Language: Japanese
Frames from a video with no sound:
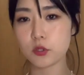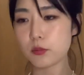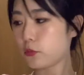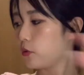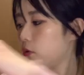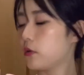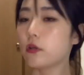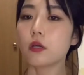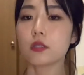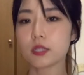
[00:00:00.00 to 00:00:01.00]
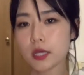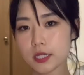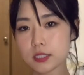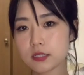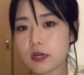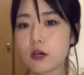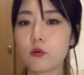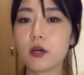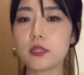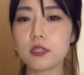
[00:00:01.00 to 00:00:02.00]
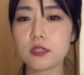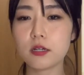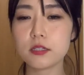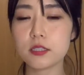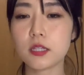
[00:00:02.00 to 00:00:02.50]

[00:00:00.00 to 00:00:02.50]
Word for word: これもサイズ感はいい感じ。